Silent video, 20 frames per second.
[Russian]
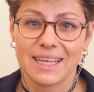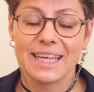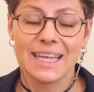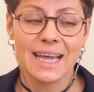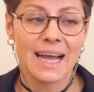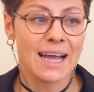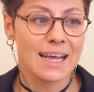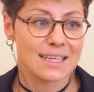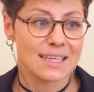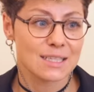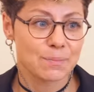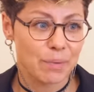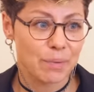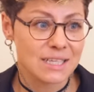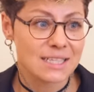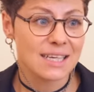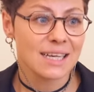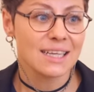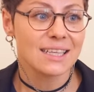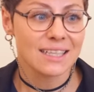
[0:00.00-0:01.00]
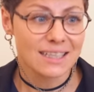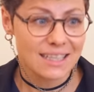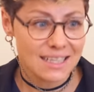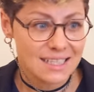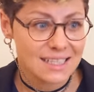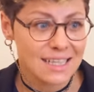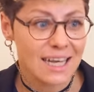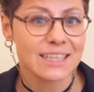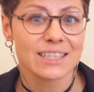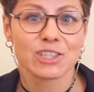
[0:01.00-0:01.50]
я спасала
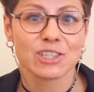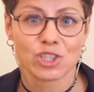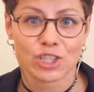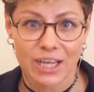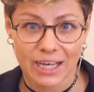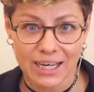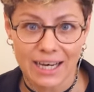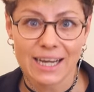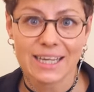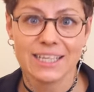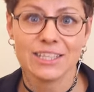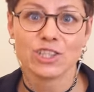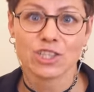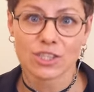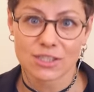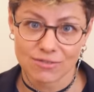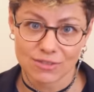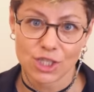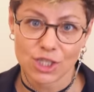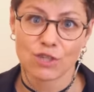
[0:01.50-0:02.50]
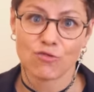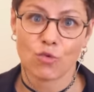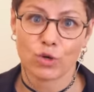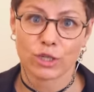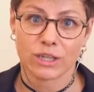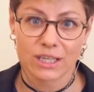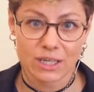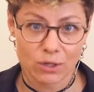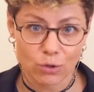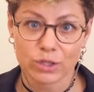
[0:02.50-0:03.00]
достаточное количество
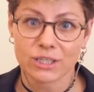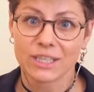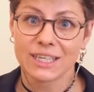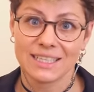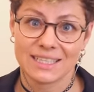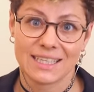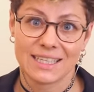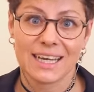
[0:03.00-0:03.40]
животных от кисы